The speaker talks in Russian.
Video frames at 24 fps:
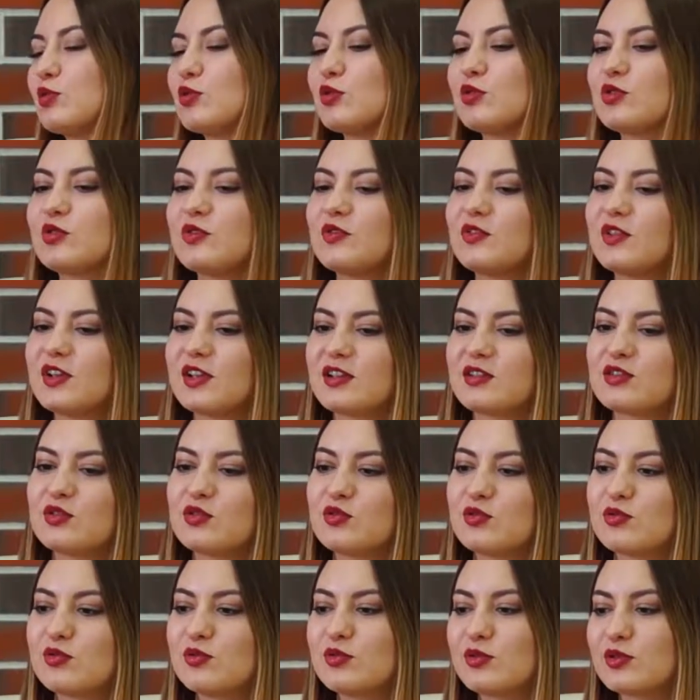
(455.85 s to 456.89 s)
кто-то верит в
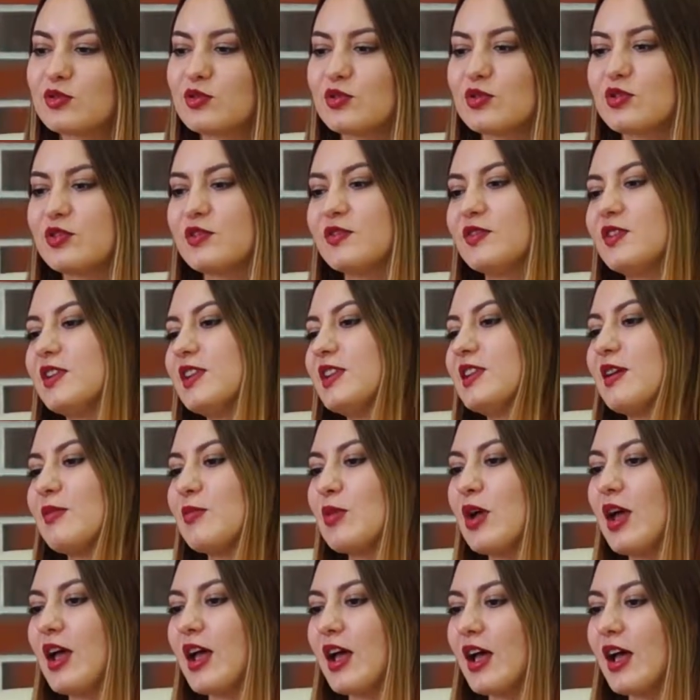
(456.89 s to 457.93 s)
другую, кто-то говорит
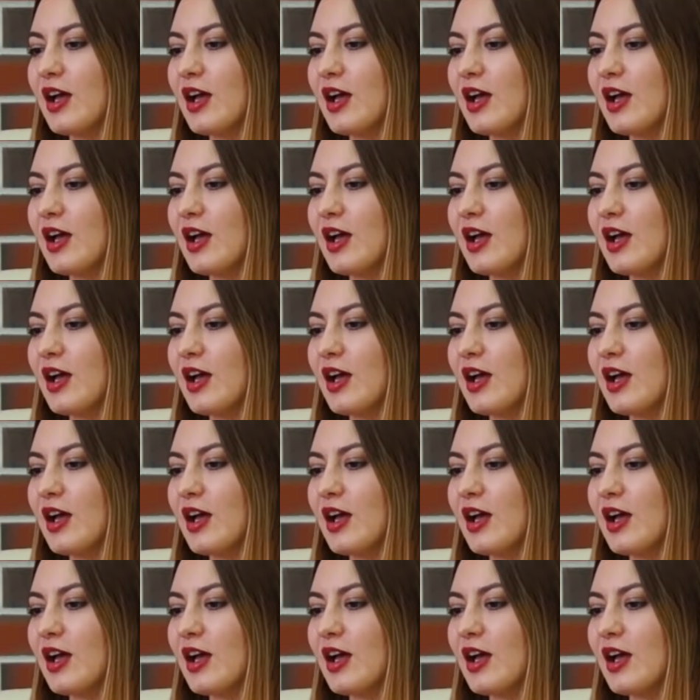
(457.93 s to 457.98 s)
там